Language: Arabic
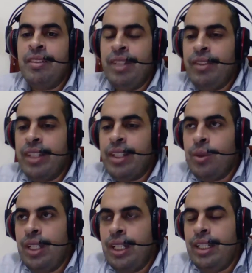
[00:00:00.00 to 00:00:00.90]
فهي الفكره
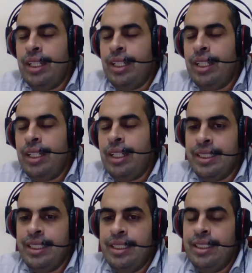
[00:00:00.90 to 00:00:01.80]
كلها ان احنا
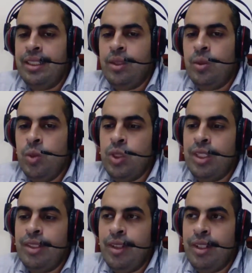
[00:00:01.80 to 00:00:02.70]
عايزين
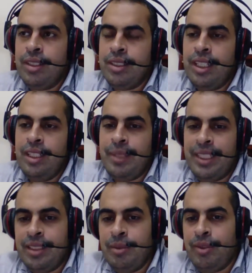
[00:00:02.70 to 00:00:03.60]
الكمبيوتر يفكر زي ما
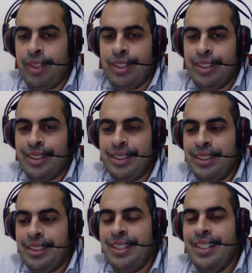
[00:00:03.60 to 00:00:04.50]
الانسان بيفكر
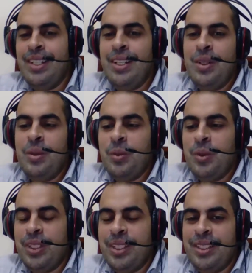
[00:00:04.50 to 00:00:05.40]

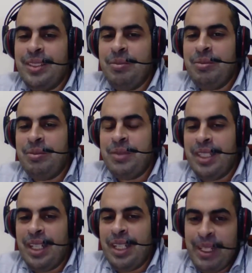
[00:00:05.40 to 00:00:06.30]
ومن
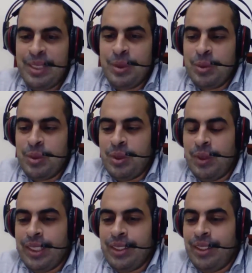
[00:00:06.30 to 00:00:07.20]
الابحاث
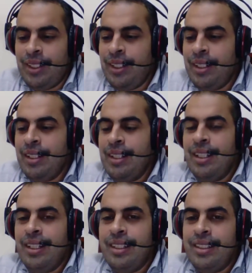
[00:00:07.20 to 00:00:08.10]
والواحد قراها
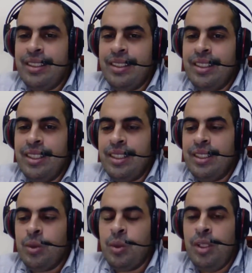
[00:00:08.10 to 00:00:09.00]
ان
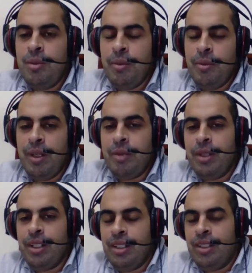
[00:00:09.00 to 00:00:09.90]
كل ما
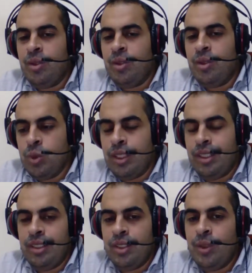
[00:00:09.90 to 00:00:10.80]
بيبرمج
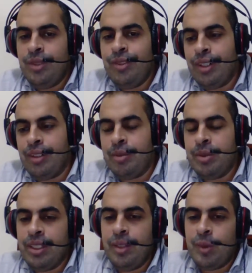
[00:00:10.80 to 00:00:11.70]
الكمبيوتر ان هو يفكر
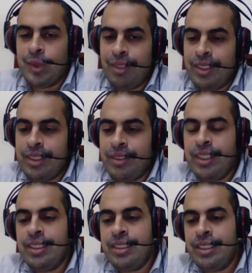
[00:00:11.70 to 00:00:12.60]
بطريقه مختلفه عن
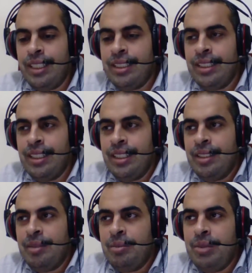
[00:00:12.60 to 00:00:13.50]
تفكير الانسان
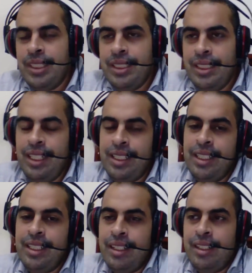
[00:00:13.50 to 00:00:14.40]
بيدينا
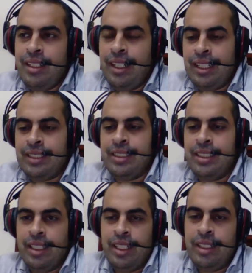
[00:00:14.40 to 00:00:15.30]
نتائج احسن
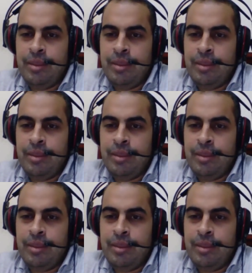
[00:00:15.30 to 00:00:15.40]
يعني العقل